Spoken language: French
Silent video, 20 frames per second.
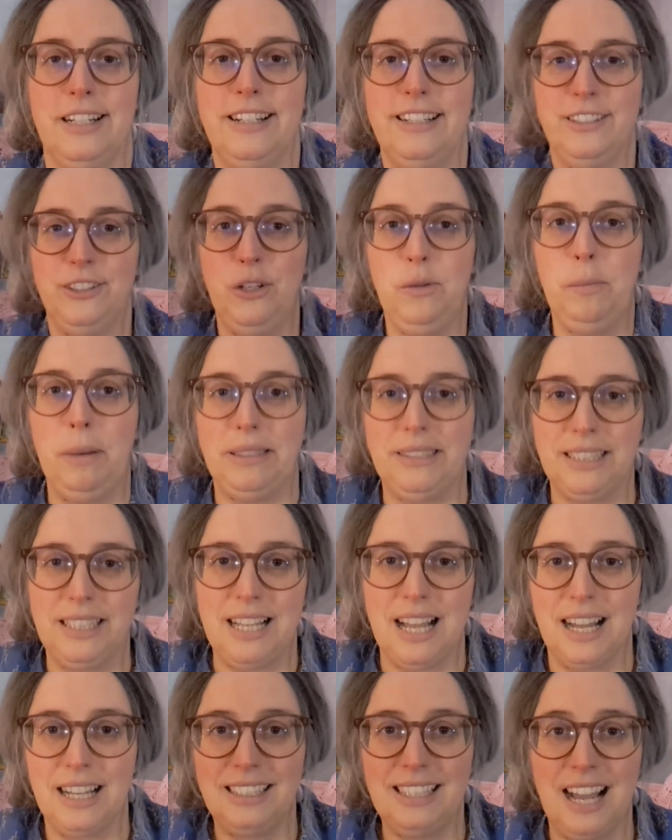du
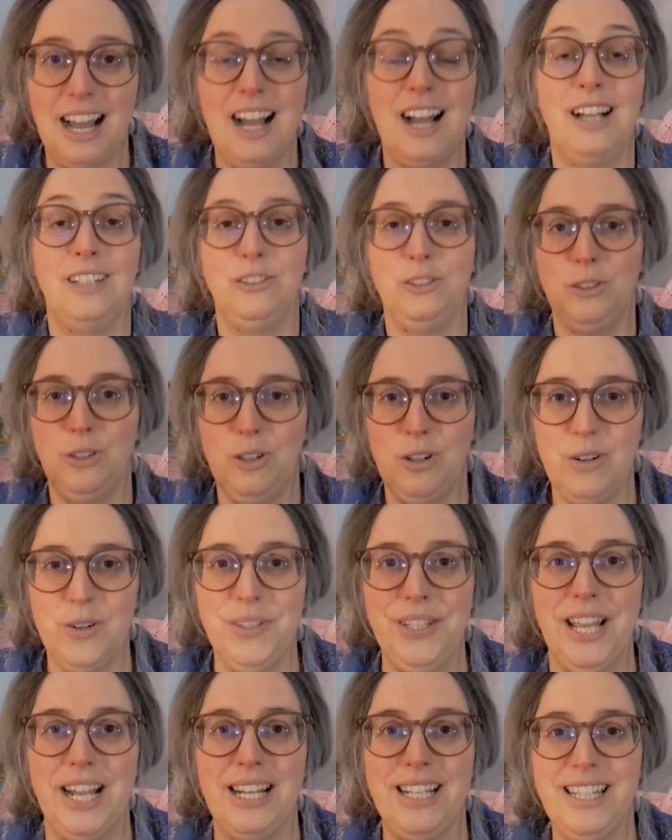patriarcat, du
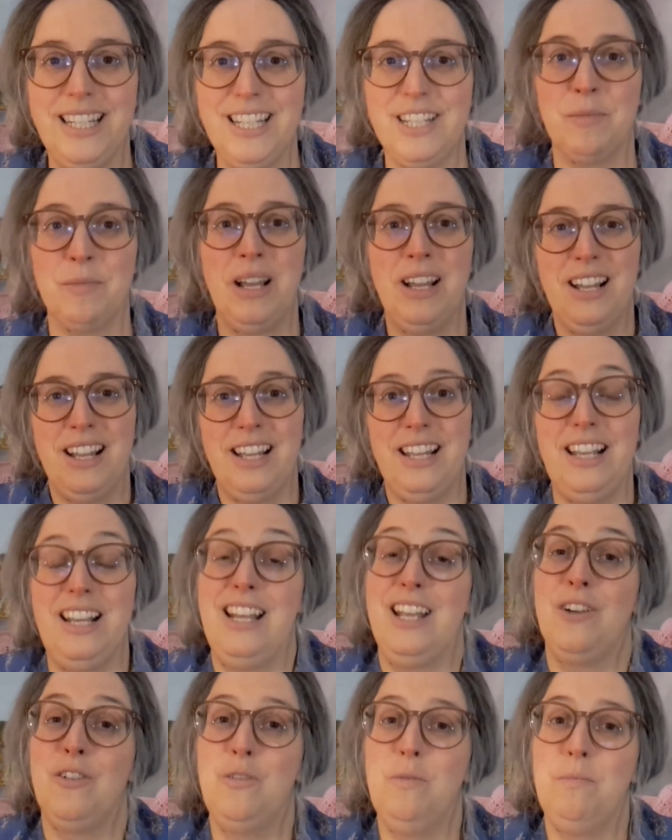colonialisme, et
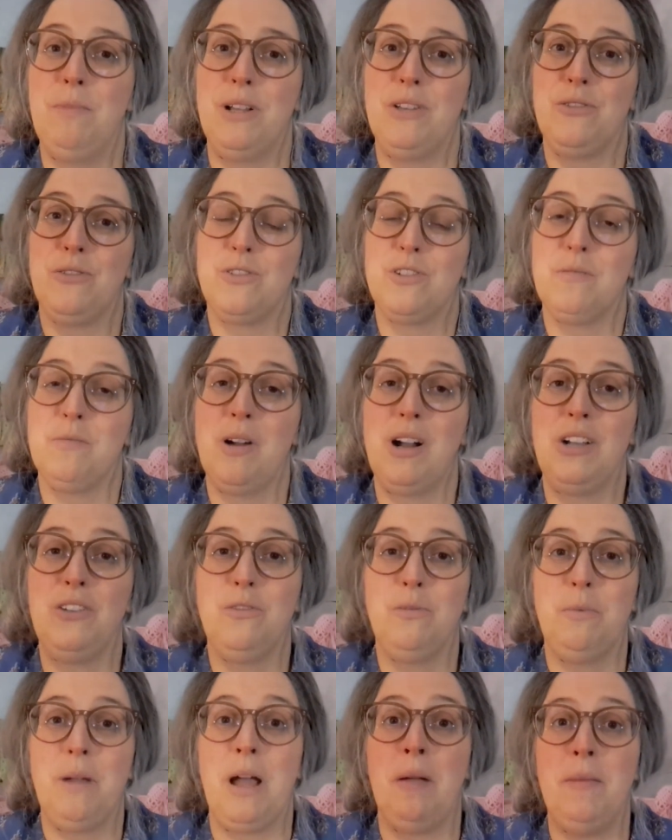les coupes, bah, justement, elles
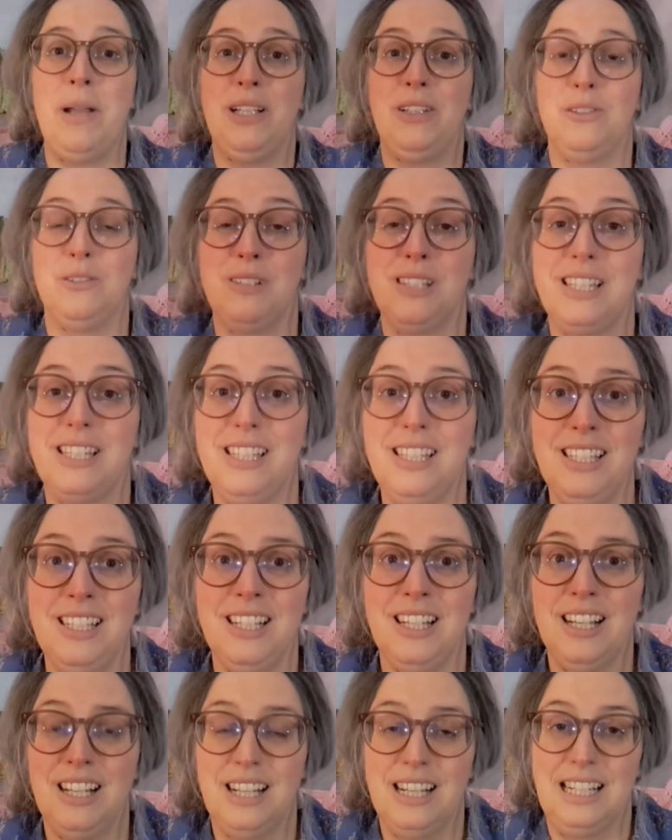nous permettent
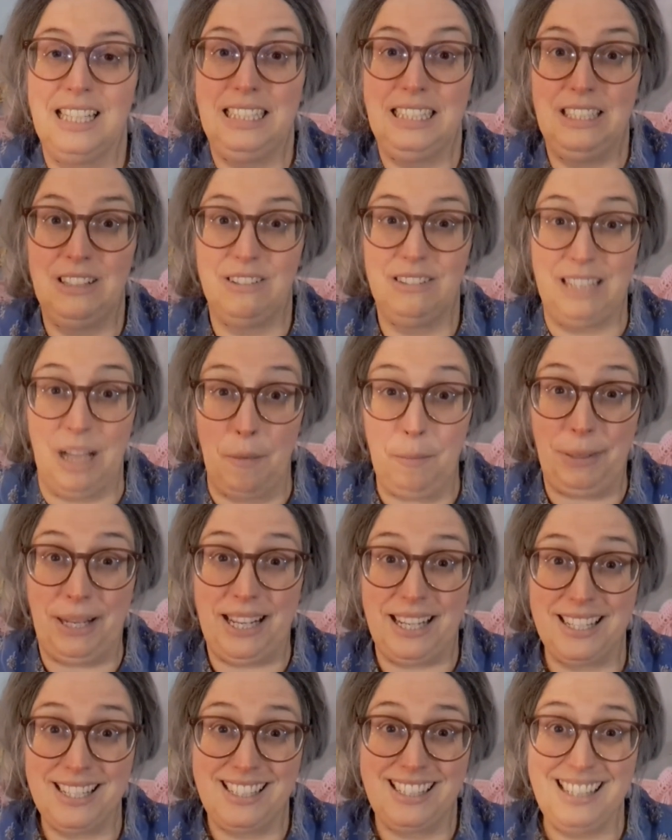aussi
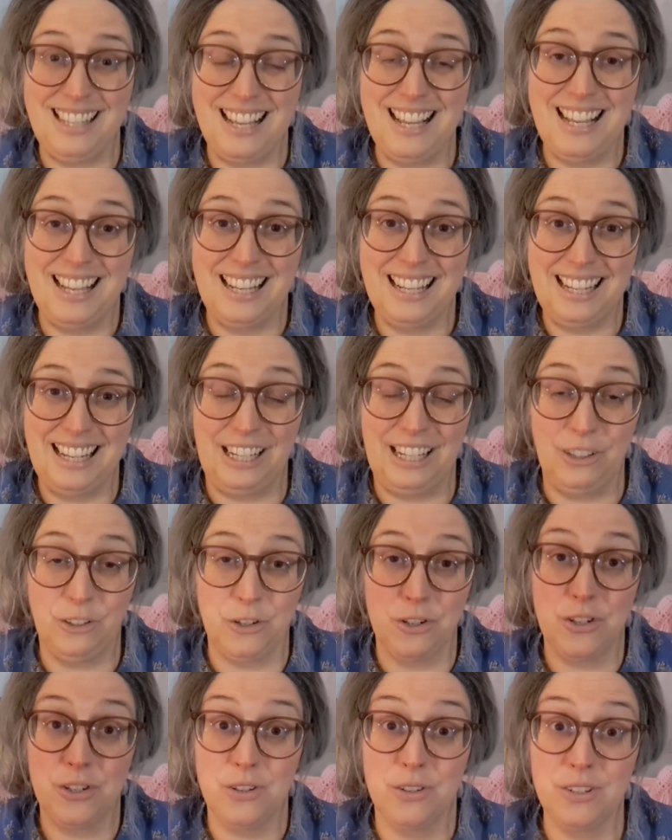d'apprécier quelque
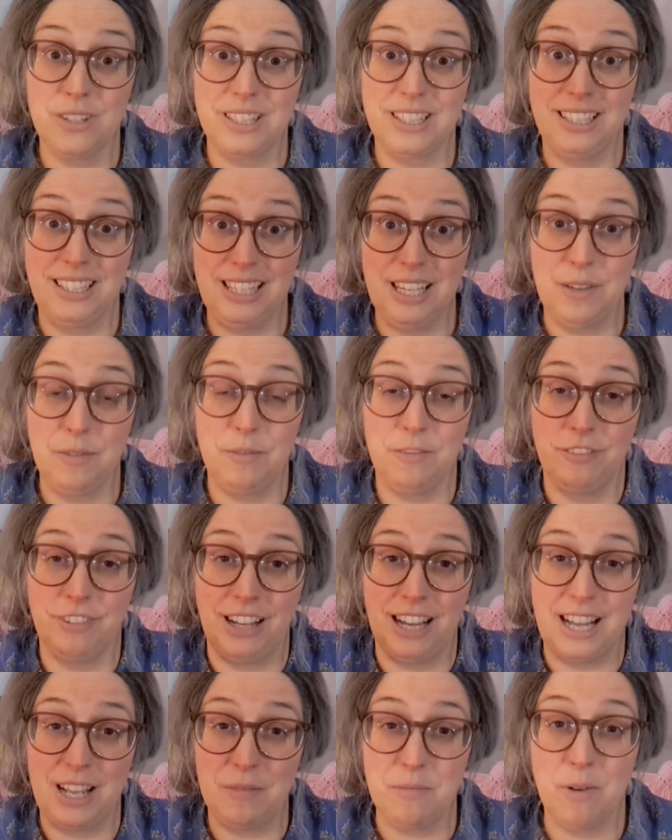chose qui est
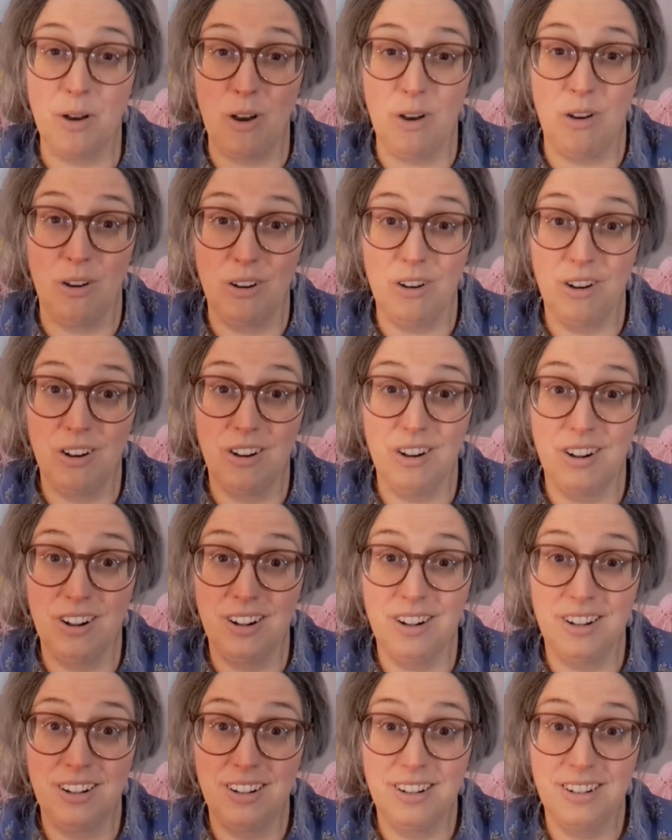vraiment
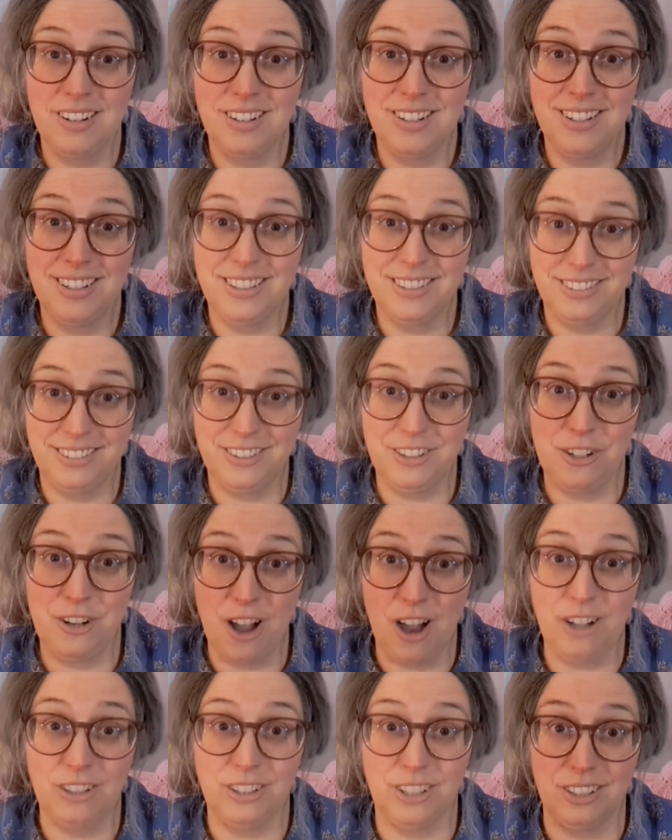de
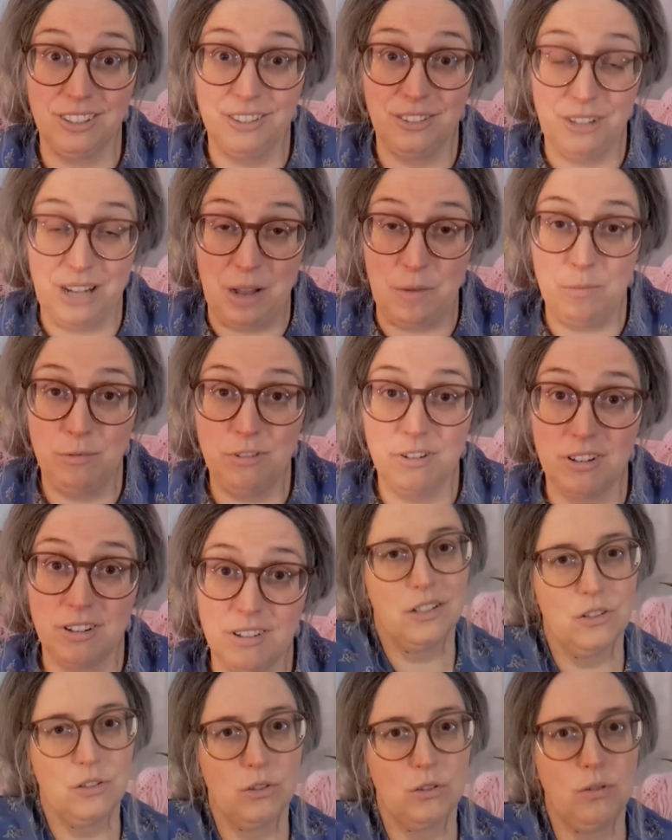l'ordre de
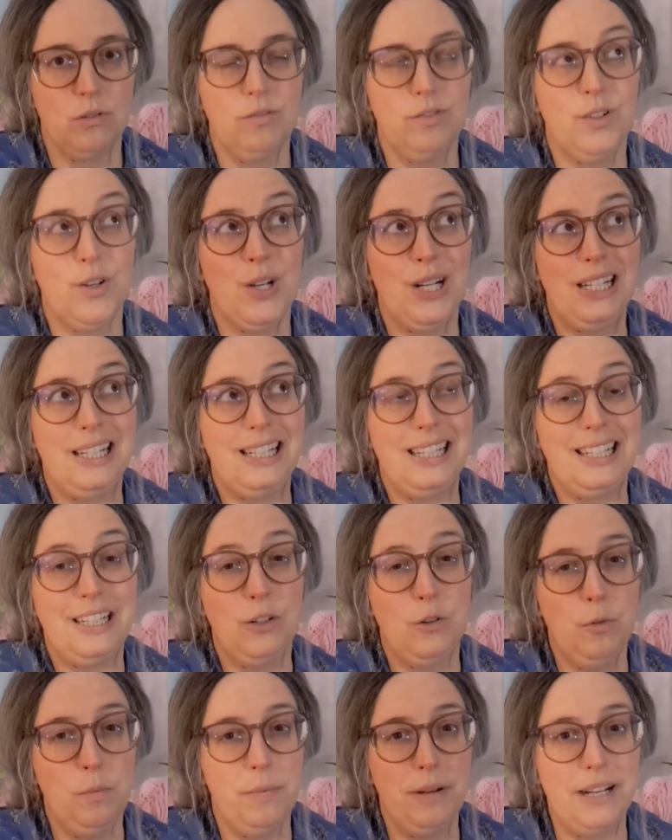l'amour je trouve que les
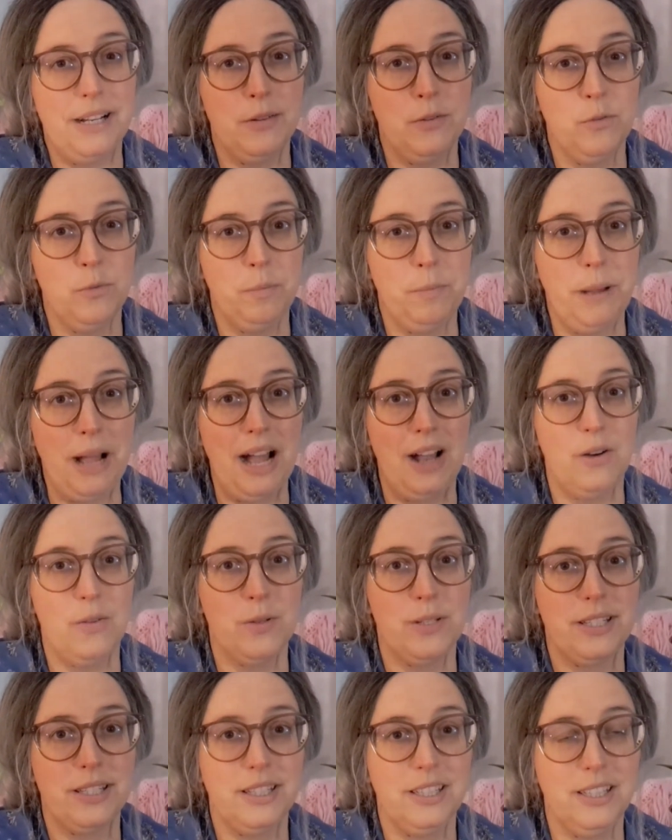coupes, elles nous parlent
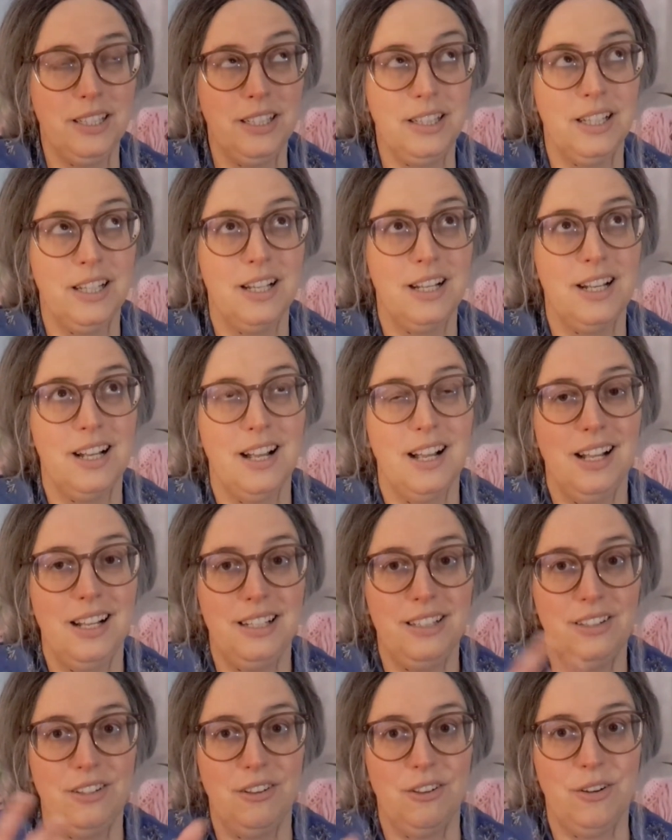aussi
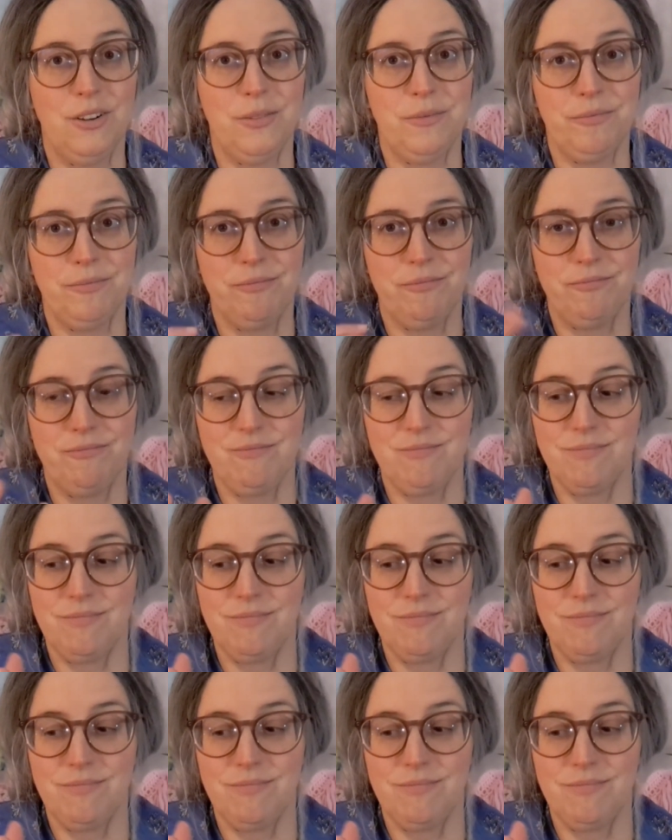de...